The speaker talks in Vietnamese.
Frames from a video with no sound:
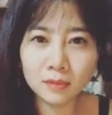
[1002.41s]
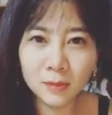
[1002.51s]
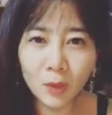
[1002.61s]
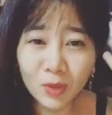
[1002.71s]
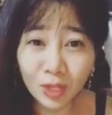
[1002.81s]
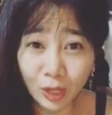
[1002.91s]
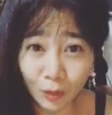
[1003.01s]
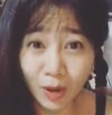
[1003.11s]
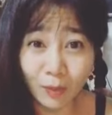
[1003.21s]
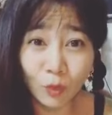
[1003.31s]
giống như
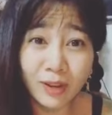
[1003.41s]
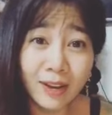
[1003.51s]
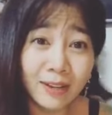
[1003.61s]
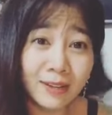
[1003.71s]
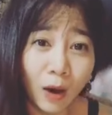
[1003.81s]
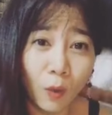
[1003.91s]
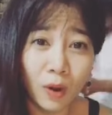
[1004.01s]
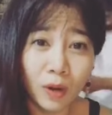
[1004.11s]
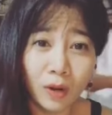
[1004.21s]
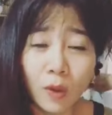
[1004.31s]
kiểu là muốn điên đầu
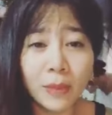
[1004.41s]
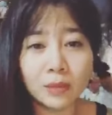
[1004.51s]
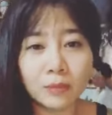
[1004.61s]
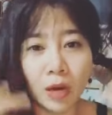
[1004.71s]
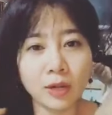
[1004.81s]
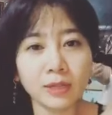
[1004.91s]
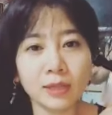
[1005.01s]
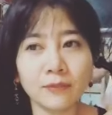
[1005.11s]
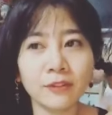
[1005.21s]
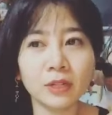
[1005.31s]
hoặc là quá mệt mỏi
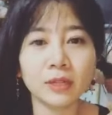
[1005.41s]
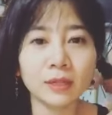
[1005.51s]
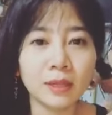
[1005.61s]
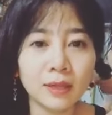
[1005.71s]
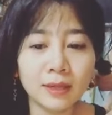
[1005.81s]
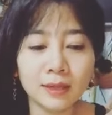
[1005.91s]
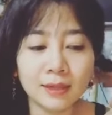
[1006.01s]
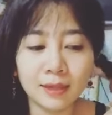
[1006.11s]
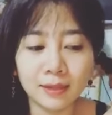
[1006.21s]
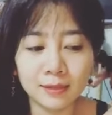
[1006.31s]
thì phương nghĩ
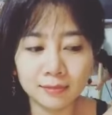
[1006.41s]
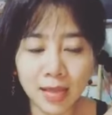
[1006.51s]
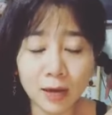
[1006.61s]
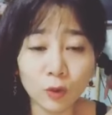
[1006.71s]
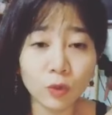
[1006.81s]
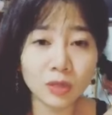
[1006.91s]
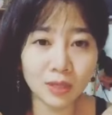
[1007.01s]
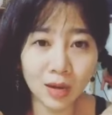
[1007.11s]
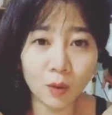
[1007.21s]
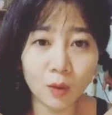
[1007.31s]
uh, hạ cuối
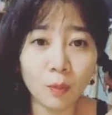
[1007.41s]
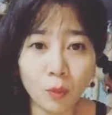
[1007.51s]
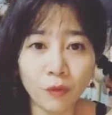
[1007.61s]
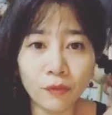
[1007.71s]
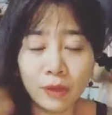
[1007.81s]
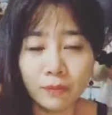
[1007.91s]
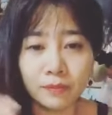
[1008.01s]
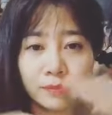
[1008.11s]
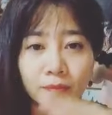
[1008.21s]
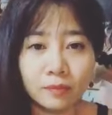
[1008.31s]
tình đầu là một bộ phim
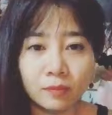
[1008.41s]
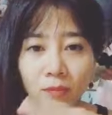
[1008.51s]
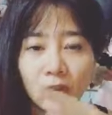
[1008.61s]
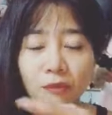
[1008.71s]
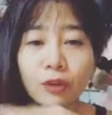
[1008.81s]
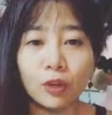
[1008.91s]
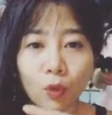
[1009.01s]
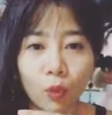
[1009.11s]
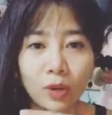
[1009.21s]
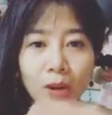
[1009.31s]
nó vừa
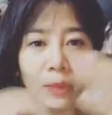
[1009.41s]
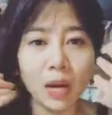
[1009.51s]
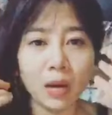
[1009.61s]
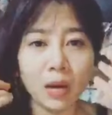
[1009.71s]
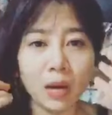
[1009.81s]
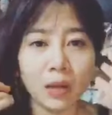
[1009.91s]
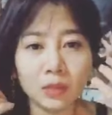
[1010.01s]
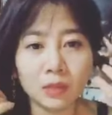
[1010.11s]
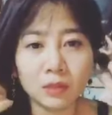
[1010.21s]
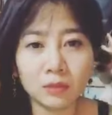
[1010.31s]
đủ để mà
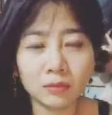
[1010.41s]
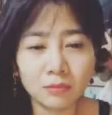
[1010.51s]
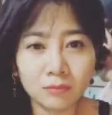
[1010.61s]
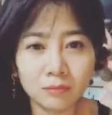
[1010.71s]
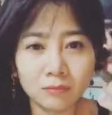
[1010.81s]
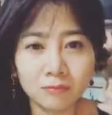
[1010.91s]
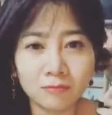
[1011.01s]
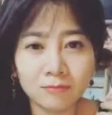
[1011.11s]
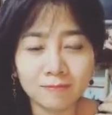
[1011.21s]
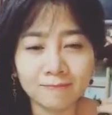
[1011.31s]

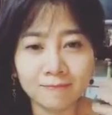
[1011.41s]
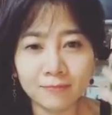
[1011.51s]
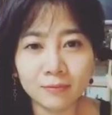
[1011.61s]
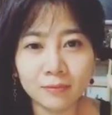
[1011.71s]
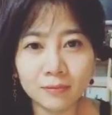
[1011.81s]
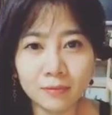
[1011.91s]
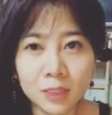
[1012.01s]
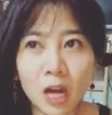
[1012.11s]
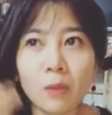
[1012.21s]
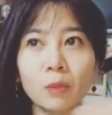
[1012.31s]
um,
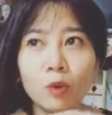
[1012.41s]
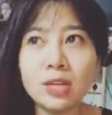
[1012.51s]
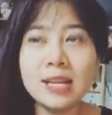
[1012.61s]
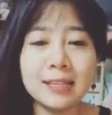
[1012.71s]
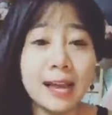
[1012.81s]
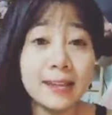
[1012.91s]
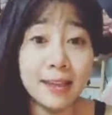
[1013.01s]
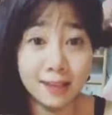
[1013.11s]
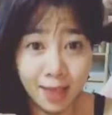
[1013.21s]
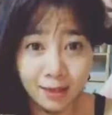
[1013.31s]
cho mình một cái trạng thái
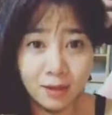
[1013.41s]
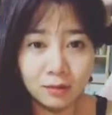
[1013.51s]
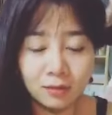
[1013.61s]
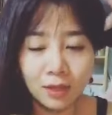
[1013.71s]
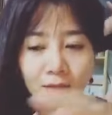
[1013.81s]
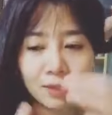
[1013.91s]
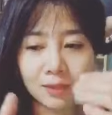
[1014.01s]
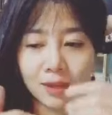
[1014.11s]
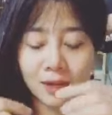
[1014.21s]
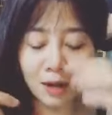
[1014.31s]
nhẹ nhàng nhất
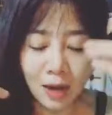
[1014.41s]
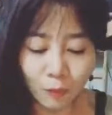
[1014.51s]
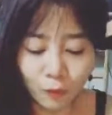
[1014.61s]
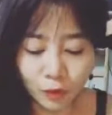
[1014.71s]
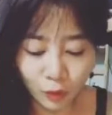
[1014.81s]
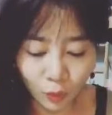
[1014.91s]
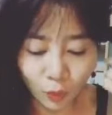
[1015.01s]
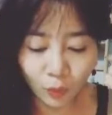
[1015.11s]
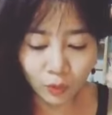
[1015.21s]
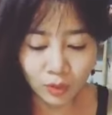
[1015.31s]
tức là nó vừa
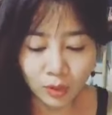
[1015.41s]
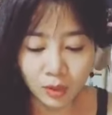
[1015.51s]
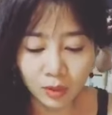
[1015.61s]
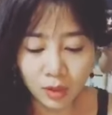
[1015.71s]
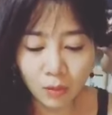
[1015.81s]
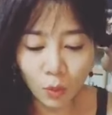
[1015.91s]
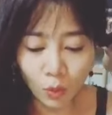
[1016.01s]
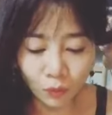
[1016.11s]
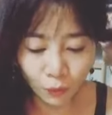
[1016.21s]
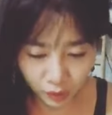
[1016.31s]
đủ nó
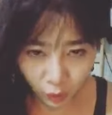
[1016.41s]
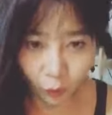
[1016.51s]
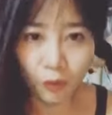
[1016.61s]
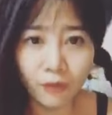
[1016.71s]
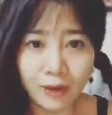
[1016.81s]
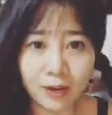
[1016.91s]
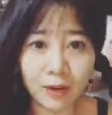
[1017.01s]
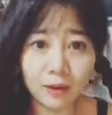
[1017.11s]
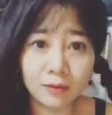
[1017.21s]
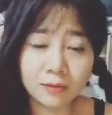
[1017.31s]
buồn vừa đủ và nó